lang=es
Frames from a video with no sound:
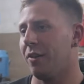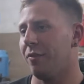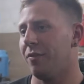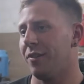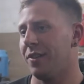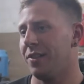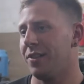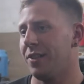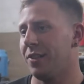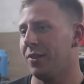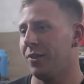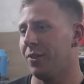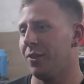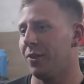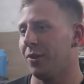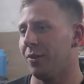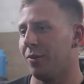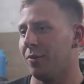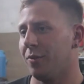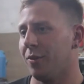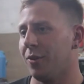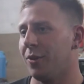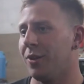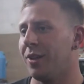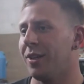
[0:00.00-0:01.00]
ofreciéndolo.
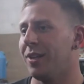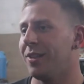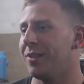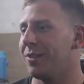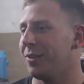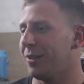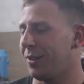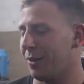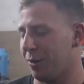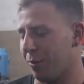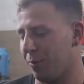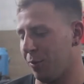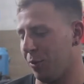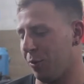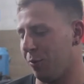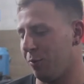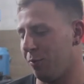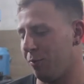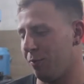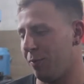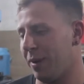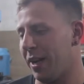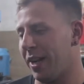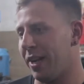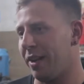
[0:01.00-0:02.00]
Hoy es como un
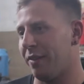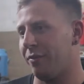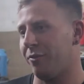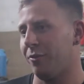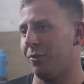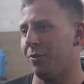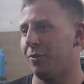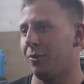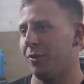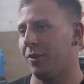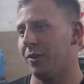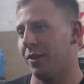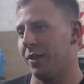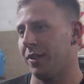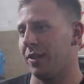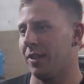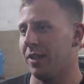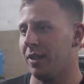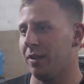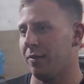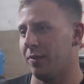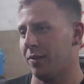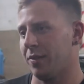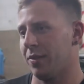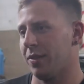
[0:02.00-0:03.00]
plan a futuro que
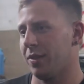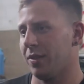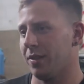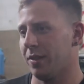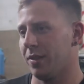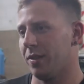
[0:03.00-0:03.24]
tenemos. Sí,